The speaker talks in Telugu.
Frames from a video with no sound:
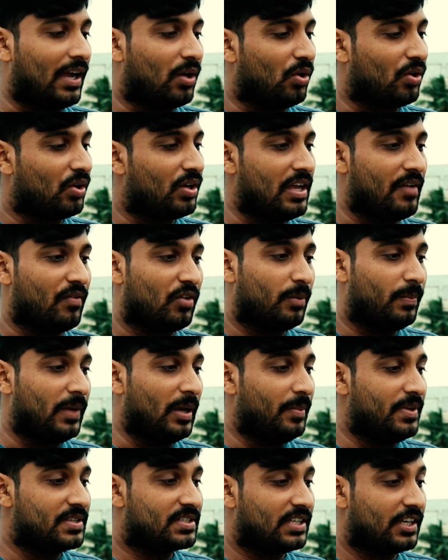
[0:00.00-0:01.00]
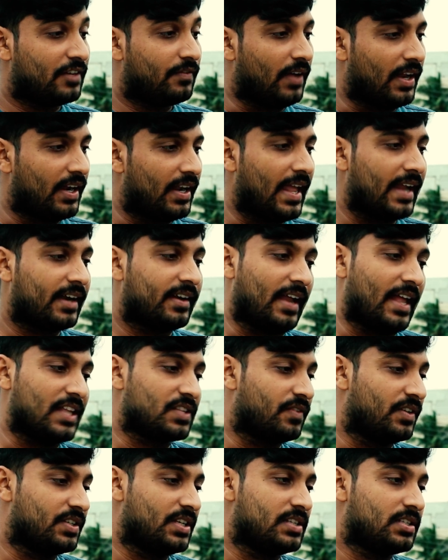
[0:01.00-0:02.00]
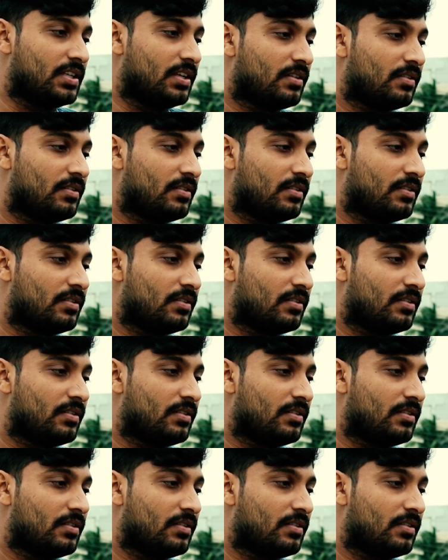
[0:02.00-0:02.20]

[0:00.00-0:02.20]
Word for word: నా అకౌంట్లోకి ఎవరో బై మిస్టేక్ వన్ ల్యాక్ ట్రాన్స్ఫర్